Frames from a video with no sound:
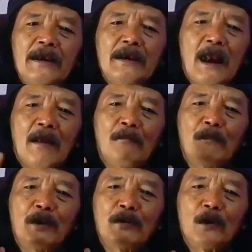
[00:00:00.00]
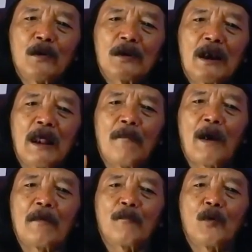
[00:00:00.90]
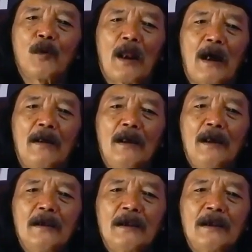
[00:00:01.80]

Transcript: energi dalam bentuk delapan pola